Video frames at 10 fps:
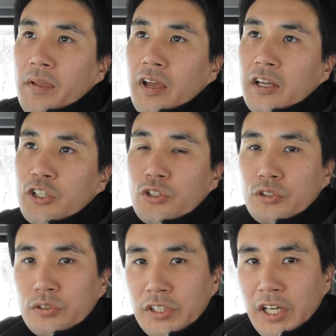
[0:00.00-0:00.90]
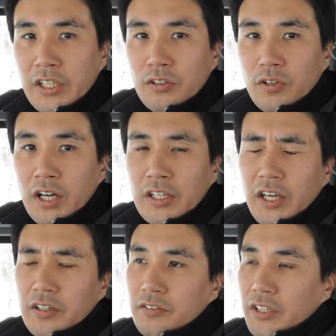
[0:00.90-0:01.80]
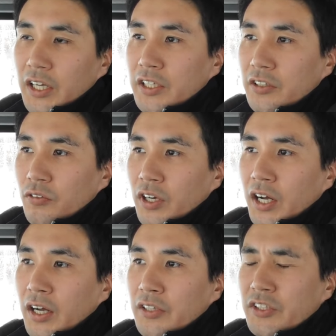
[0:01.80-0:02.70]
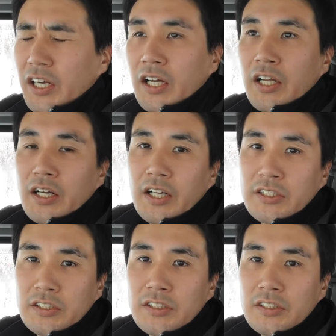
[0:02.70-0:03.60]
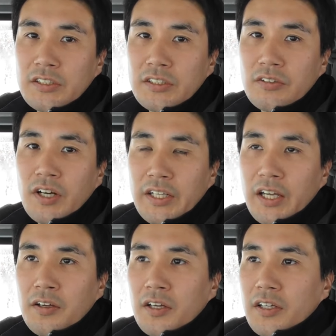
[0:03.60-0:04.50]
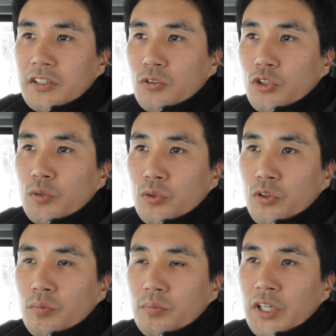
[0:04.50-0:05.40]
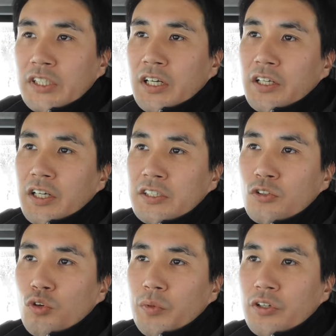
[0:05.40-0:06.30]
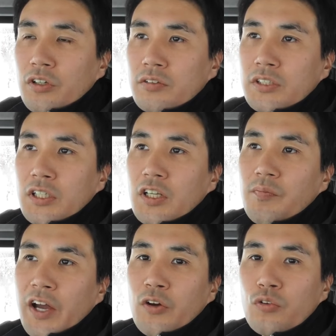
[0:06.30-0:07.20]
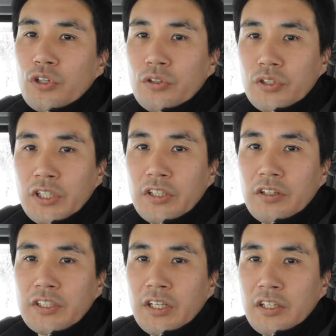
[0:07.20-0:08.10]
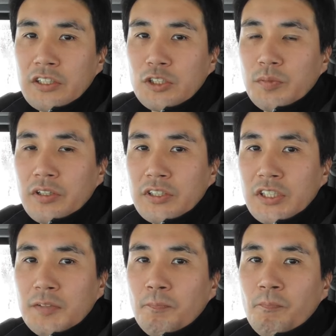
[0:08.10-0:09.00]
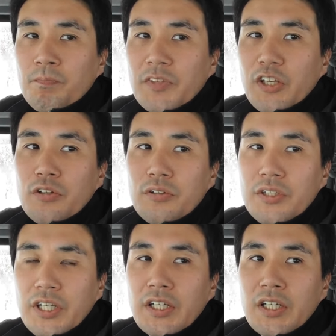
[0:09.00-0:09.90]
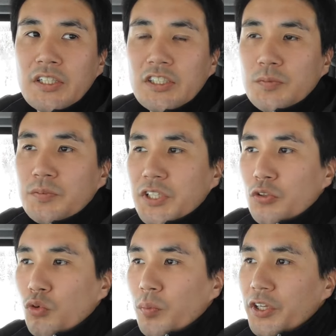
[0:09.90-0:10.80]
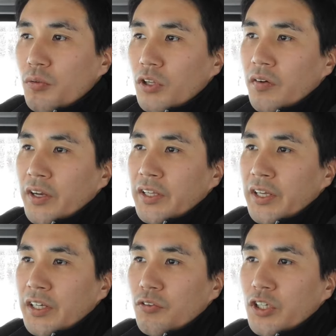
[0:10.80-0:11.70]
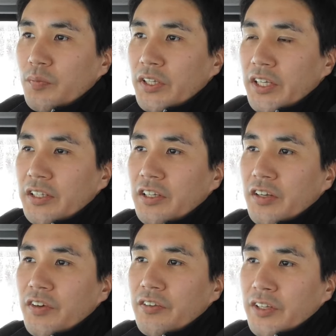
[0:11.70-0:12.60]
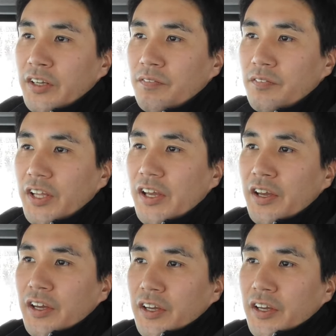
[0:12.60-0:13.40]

えー、牛糞堆肥とか、鶏糞堆肥とか、あと魚かすとかね、そういうもの、だ魚かすと米ぬかを使った培養の有機っていう選択肢もあるし、っていうふうに自分でどこまでこだわりたいかを決めてやっていけばいいのね。で、